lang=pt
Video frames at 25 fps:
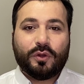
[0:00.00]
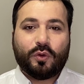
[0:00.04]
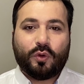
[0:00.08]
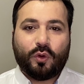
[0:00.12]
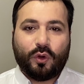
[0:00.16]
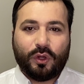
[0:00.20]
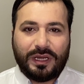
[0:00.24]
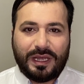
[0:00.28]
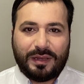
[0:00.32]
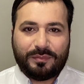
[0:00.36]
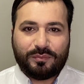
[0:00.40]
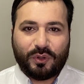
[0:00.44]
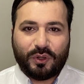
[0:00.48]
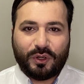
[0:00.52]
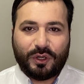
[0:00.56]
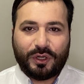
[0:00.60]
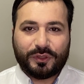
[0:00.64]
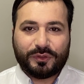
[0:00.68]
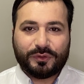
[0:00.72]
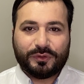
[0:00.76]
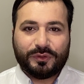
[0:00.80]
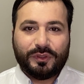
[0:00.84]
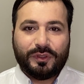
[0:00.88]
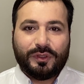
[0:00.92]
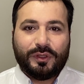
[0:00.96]

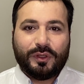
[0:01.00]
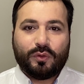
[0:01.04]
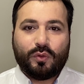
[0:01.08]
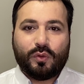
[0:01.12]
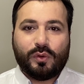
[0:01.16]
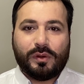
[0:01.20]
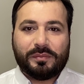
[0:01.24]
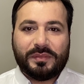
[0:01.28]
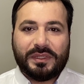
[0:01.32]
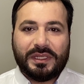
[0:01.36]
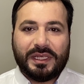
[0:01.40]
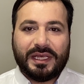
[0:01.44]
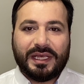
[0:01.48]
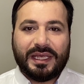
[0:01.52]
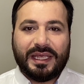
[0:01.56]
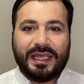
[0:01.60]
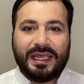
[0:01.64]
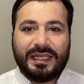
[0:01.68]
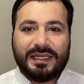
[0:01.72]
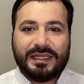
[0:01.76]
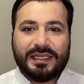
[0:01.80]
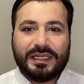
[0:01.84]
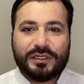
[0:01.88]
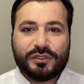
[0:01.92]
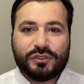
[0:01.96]
colaboro com a minha
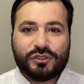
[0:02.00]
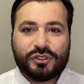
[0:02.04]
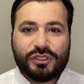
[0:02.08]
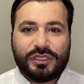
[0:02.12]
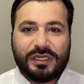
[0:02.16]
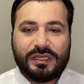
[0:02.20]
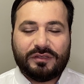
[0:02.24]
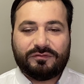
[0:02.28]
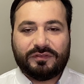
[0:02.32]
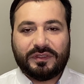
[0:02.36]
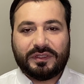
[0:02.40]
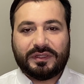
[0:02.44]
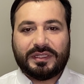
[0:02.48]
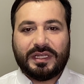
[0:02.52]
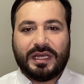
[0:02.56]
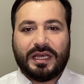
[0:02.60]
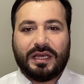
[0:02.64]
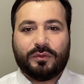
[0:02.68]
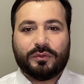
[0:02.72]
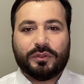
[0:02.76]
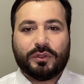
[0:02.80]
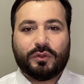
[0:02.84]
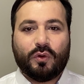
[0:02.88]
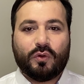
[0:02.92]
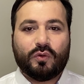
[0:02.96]
energia
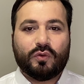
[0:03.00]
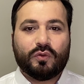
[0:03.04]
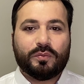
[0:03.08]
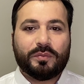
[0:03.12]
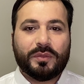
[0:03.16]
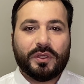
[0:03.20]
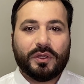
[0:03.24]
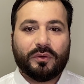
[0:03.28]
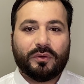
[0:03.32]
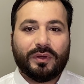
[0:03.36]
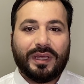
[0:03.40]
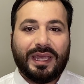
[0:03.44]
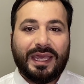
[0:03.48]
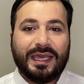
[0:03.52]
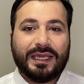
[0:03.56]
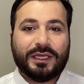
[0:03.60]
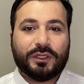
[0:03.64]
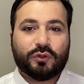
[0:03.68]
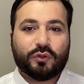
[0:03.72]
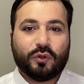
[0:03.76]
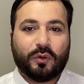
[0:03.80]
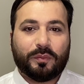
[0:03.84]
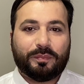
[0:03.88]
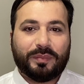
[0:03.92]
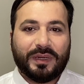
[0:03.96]
vital e com o meu
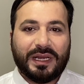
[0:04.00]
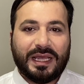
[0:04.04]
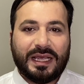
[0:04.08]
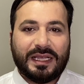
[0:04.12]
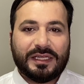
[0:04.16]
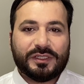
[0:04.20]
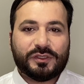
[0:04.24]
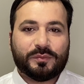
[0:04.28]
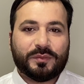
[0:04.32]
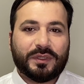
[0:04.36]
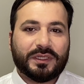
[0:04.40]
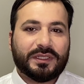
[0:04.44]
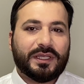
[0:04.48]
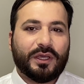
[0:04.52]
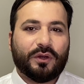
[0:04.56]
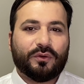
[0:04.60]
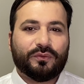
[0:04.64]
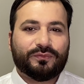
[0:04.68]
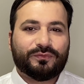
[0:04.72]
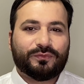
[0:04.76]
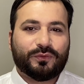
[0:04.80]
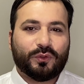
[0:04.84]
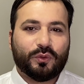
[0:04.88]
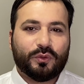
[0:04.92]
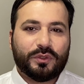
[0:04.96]
ectoplasma, que é o
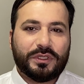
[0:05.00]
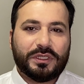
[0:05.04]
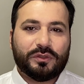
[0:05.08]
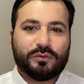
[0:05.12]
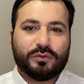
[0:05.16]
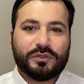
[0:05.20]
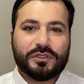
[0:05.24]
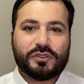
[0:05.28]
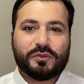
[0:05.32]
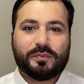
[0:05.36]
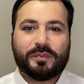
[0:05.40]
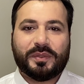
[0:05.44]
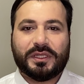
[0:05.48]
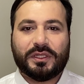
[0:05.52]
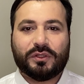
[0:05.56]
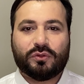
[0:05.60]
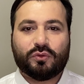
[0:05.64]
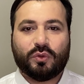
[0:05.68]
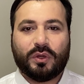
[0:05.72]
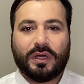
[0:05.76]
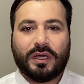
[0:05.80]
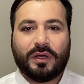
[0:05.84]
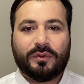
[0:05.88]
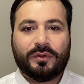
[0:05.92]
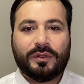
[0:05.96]
fluido
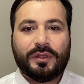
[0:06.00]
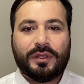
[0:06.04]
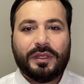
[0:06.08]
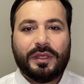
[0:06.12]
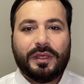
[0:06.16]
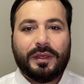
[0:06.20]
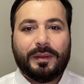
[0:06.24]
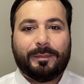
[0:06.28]
espiritual,